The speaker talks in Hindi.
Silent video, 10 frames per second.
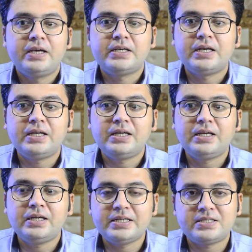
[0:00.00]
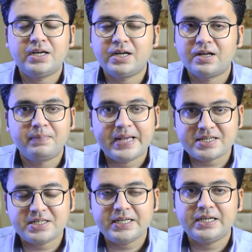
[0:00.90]
यानी इसे अगर हम
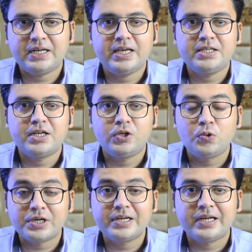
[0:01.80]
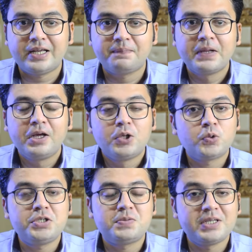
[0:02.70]
एसिडिक करें या न्यूट्रल करें
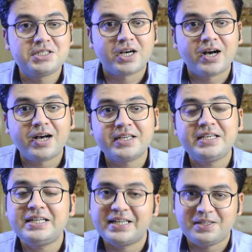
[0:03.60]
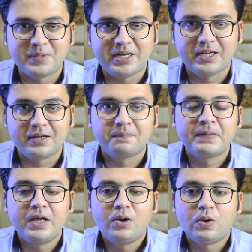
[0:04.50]
तो इसमें झाग ही नहीं बनेगा
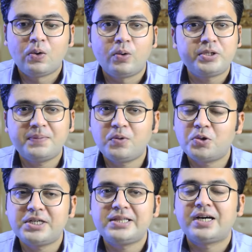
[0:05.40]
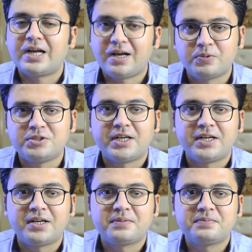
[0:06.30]
और ये बहुत जल्द ख़राब हो
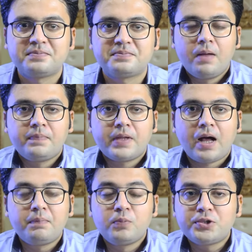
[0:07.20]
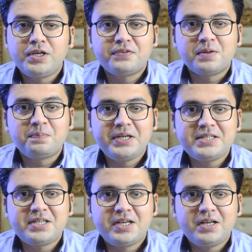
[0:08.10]
जाएगा अब मुख्तलिफ़
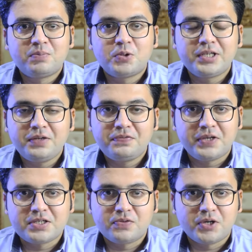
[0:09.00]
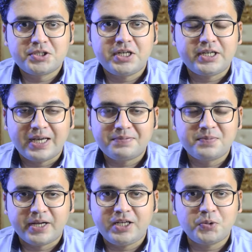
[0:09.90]
कंपनीज़ ने मुख्तलिफ़ फ़ेस वाश की
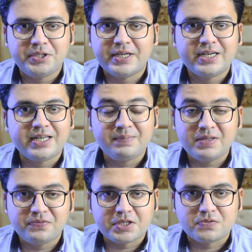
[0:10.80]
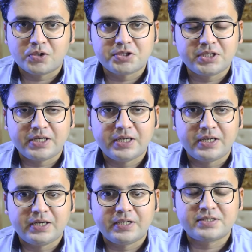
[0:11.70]
टाइप्स बनाई हुई हैं क्रीमी फ़ेस वाश
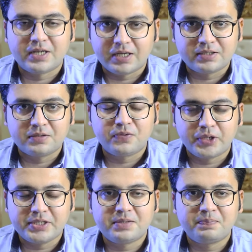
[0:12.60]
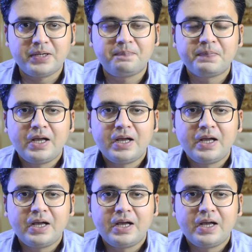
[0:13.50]
के साथ फॉर एग्ज़ाम्पल